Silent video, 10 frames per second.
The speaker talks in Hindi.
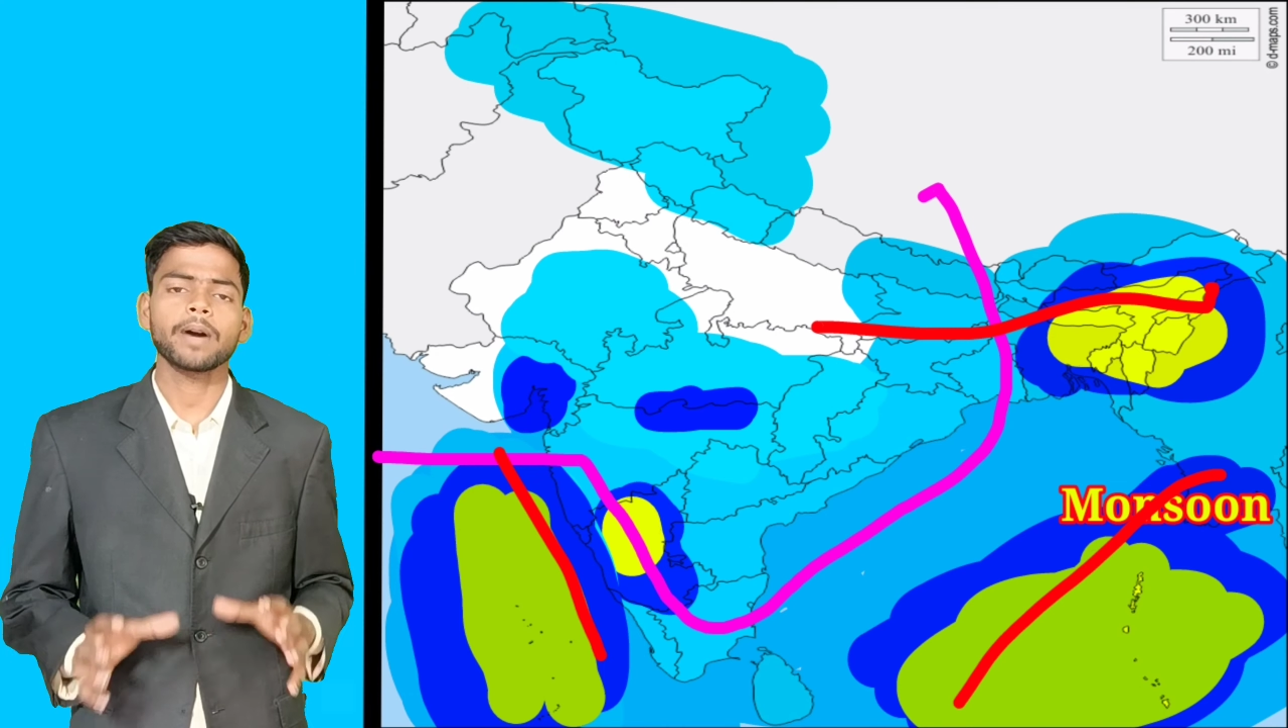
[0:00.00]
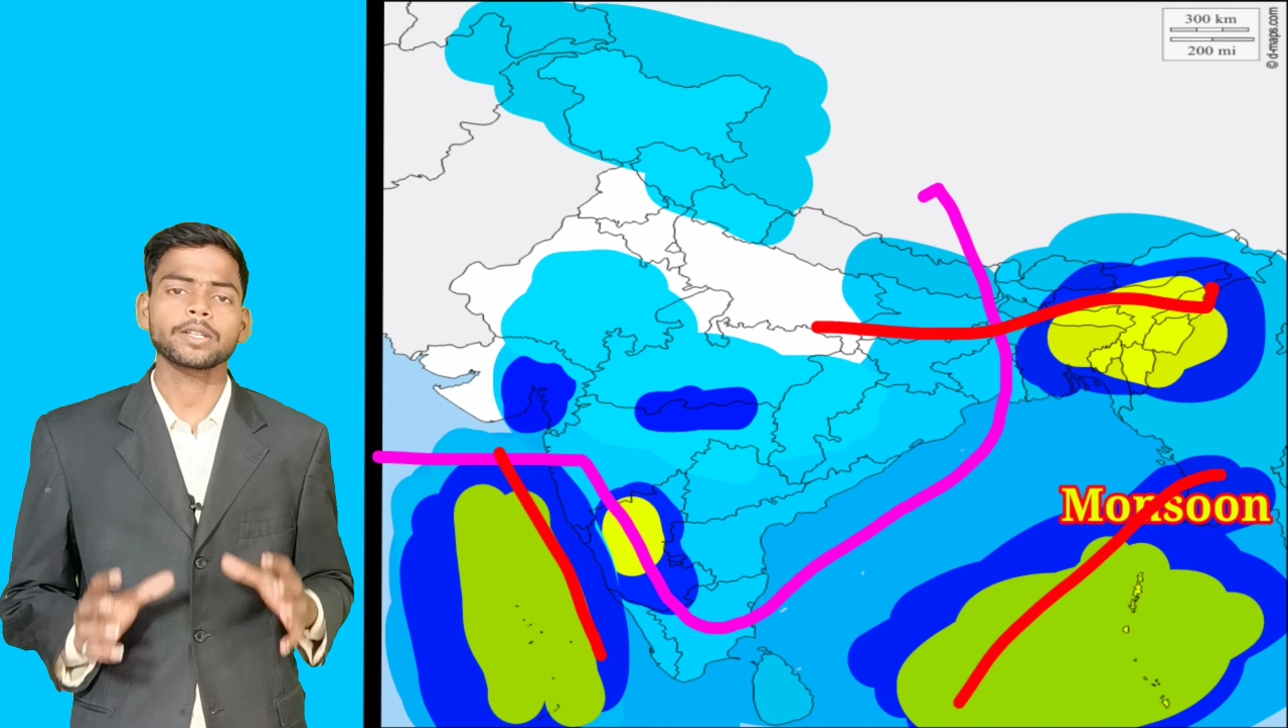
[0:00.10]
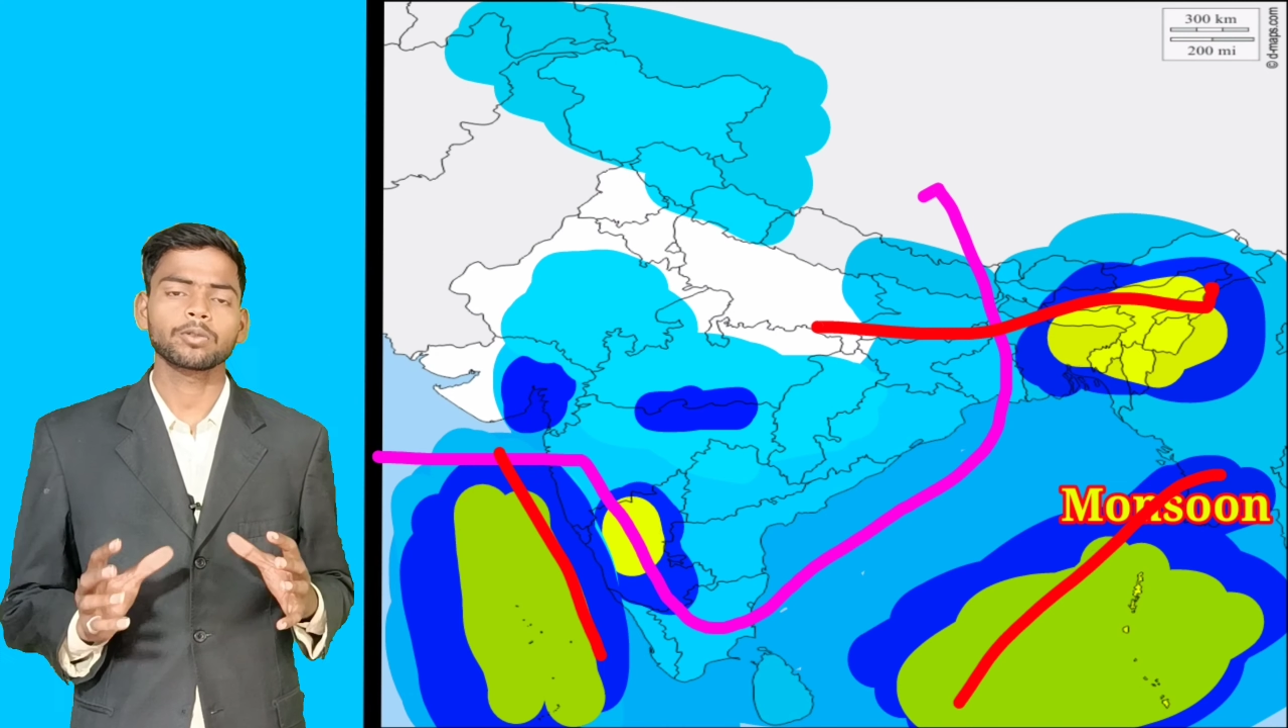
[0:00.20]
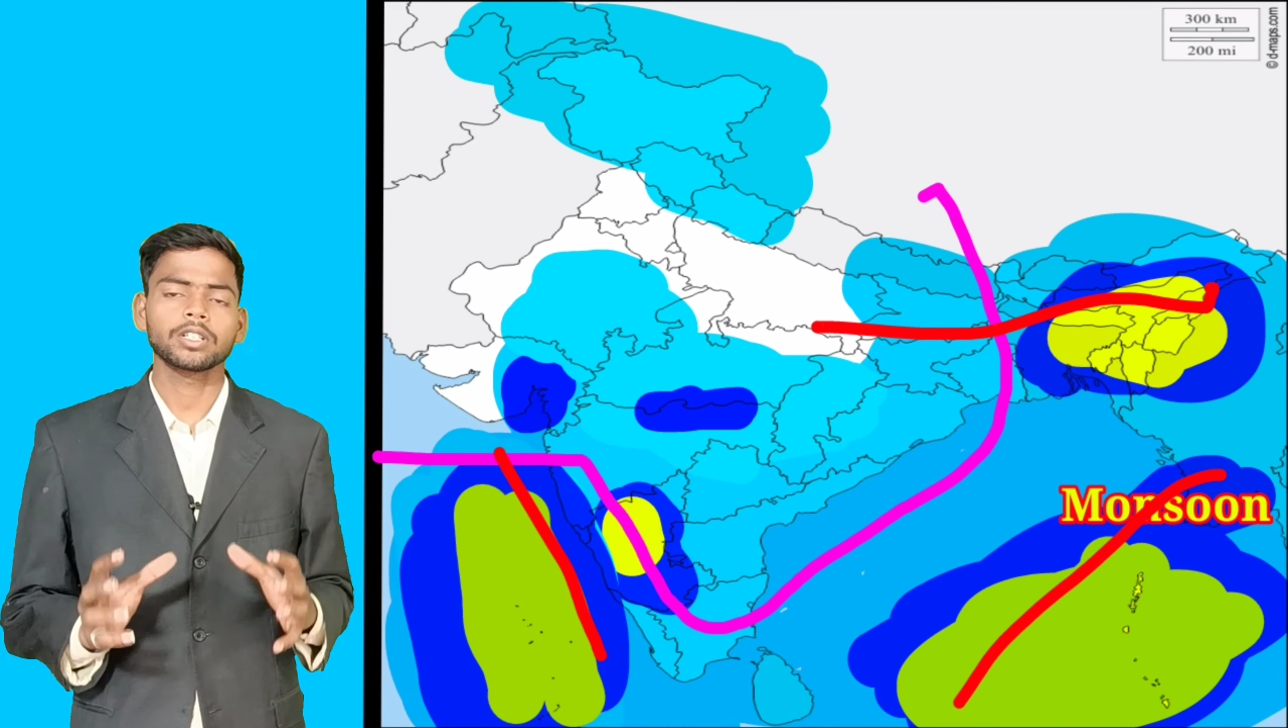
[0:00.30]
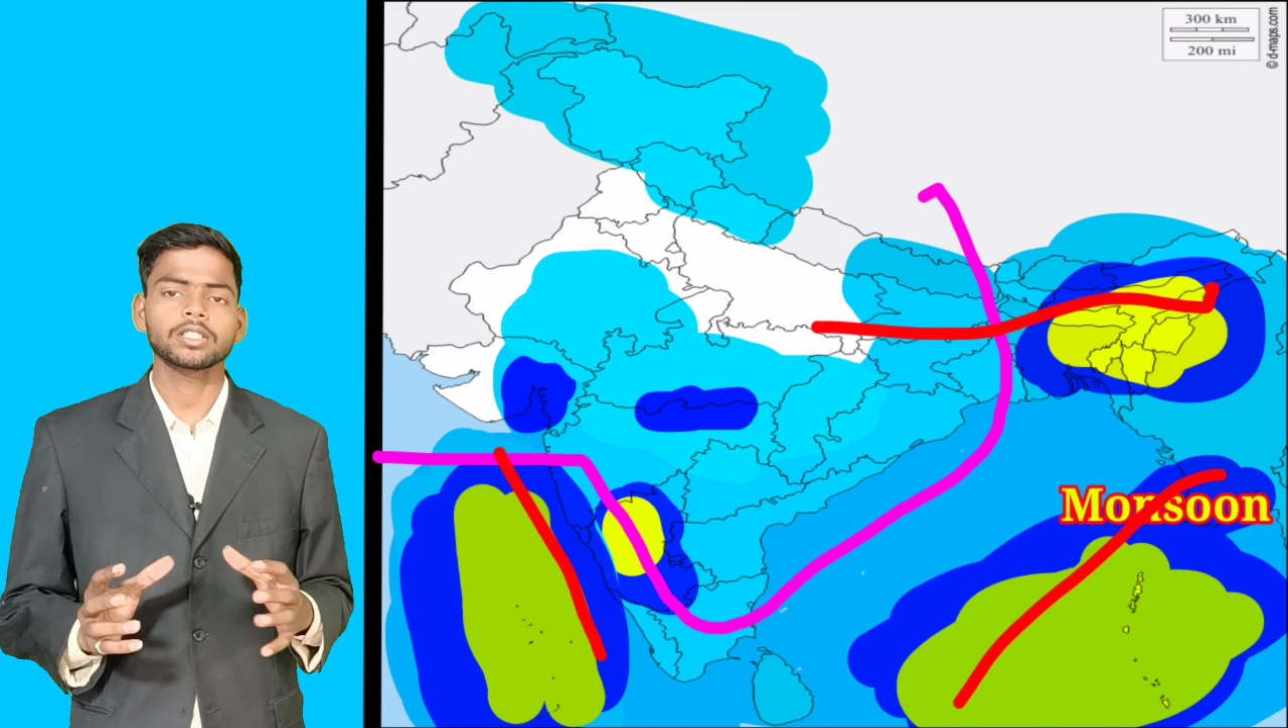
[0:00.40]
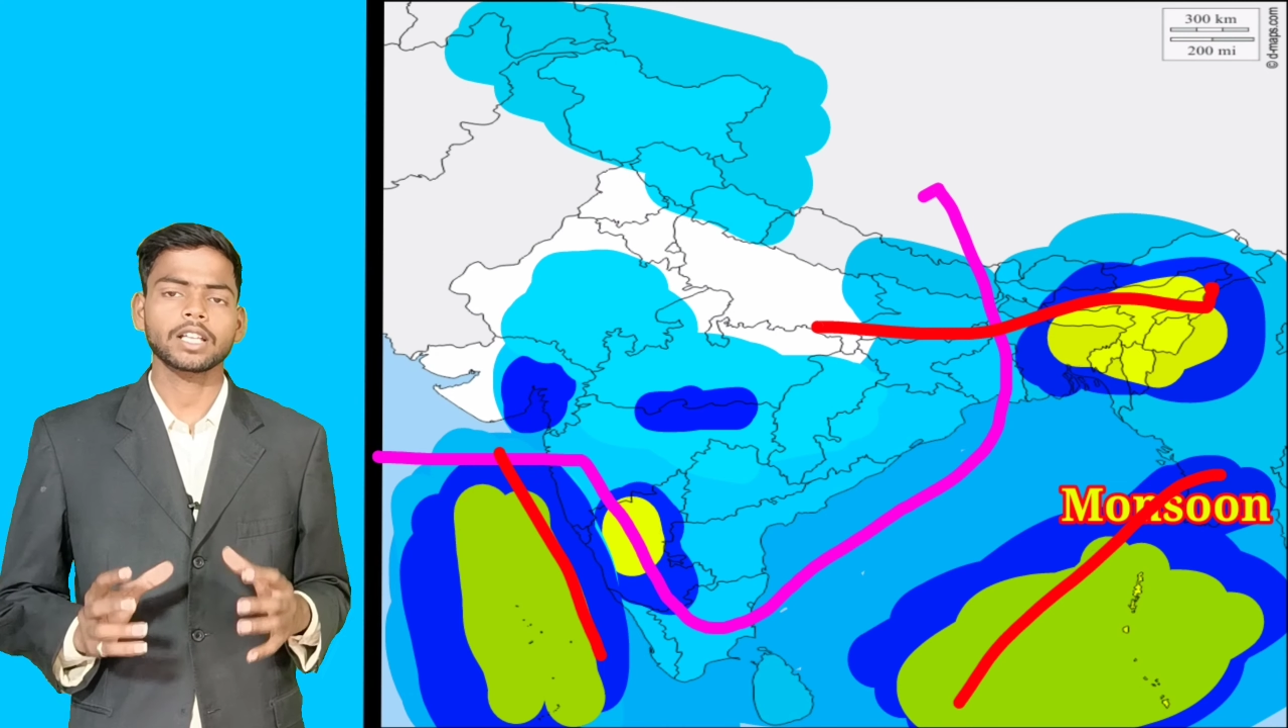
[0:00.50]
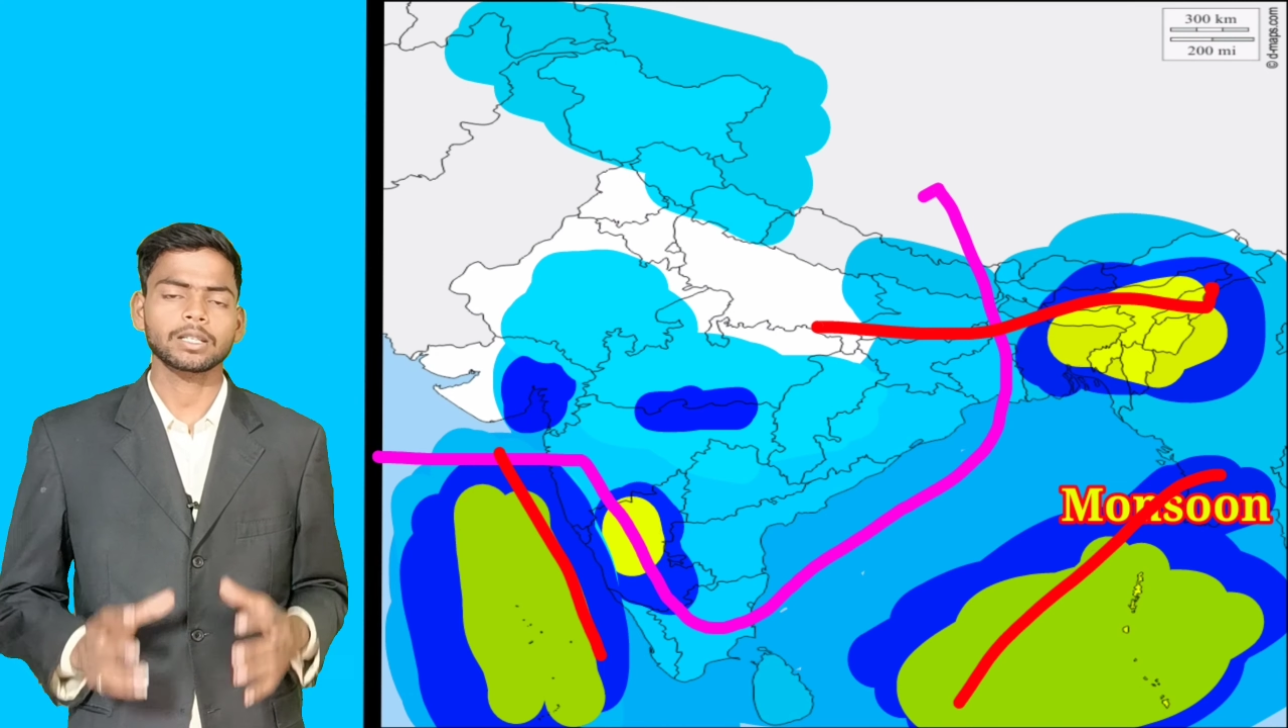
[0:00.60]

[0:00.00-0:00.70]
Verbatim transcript: बारिश होगी साथ